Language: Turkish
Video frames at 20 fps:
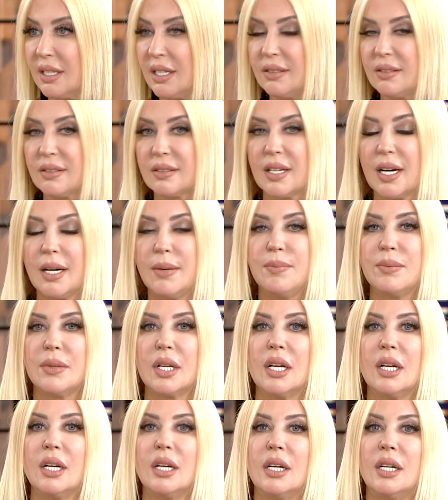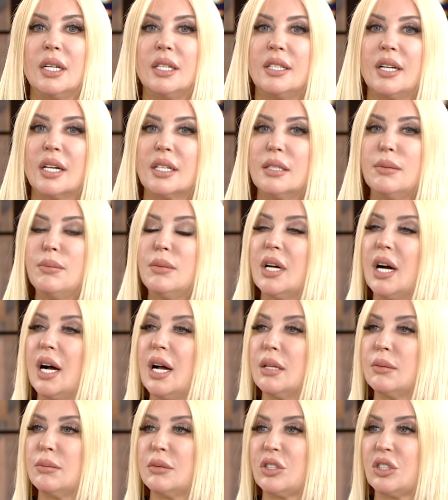ise yarım
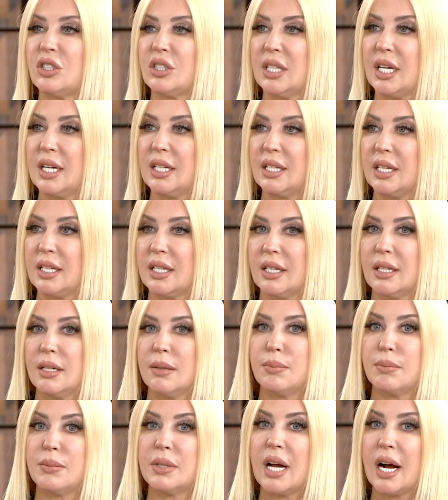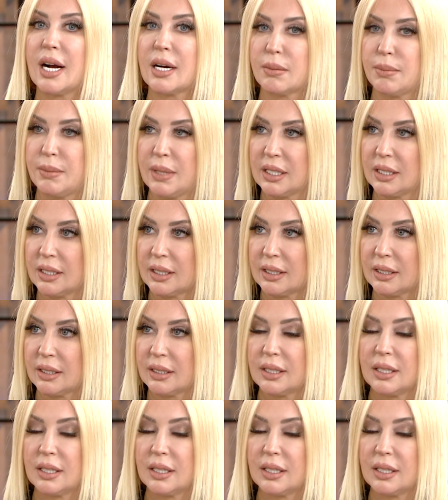kalmış şeyleri bırakmalı,